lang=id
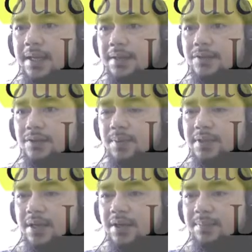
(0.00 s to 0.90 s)
ini,
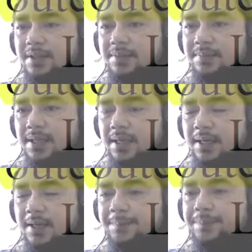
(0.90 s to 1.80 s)
surplus ekonominya sebesar
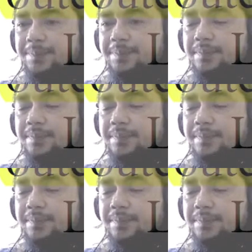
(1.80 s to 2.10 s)
ini